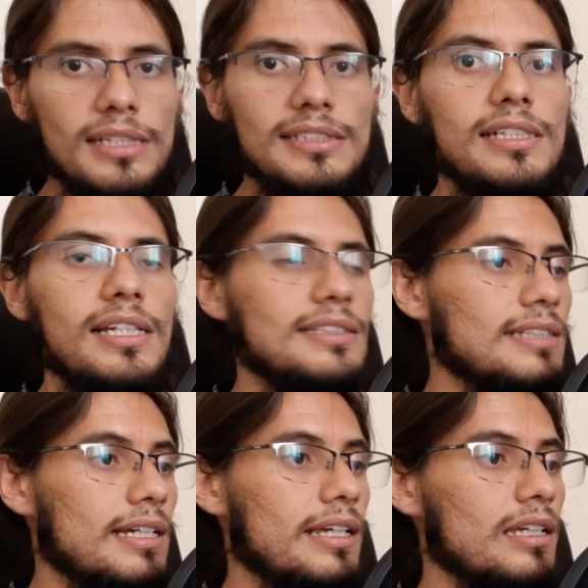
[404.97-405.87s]
Así
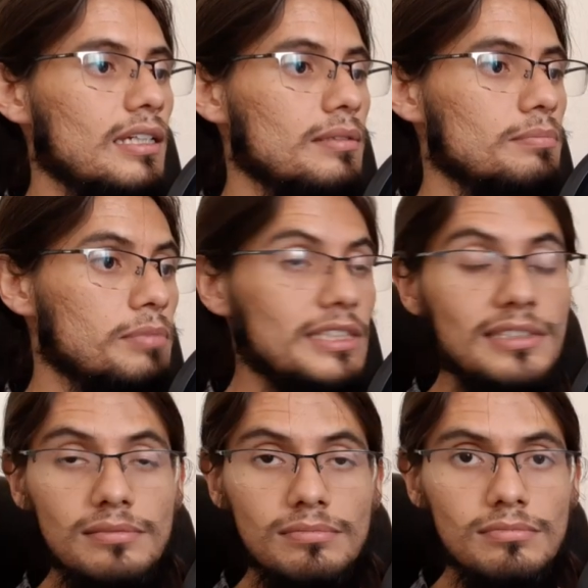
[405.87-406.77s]
hasta que
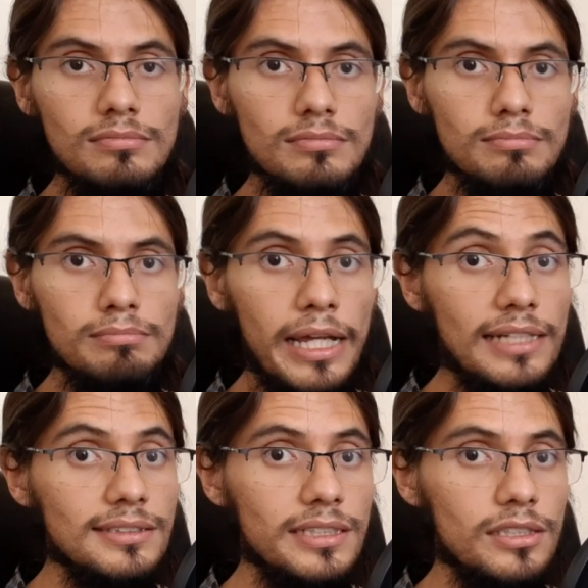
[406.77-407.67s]
pues me
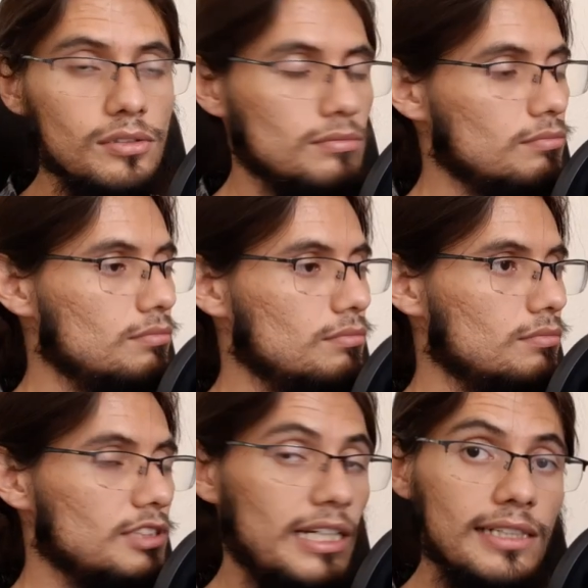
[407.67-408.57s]
canse o
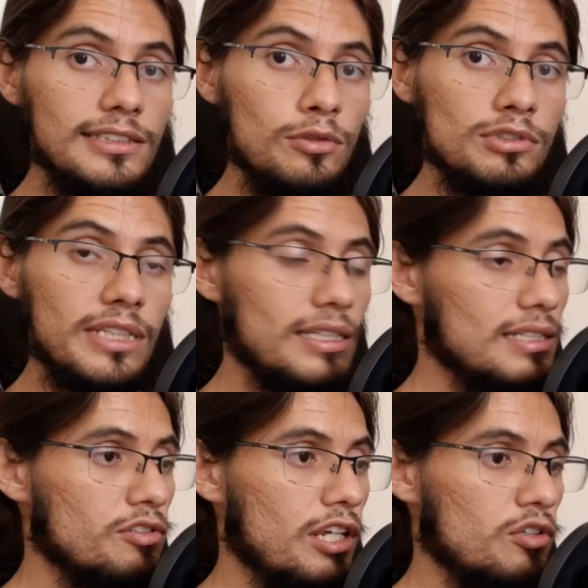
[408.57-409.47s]
se cansen
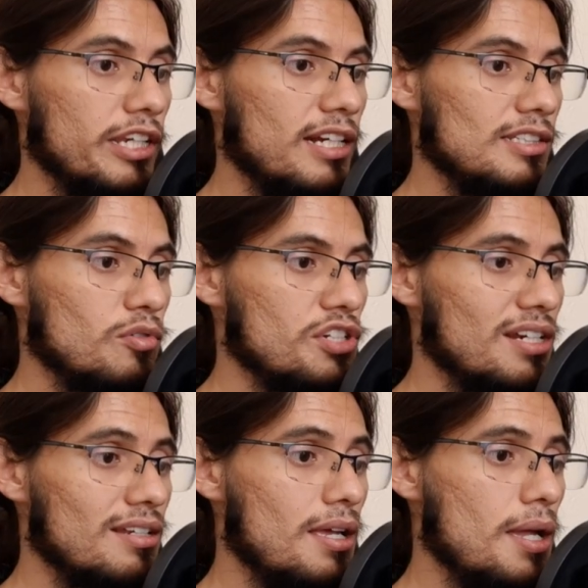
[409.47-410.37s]
ustedes o ya no quieren escuchar.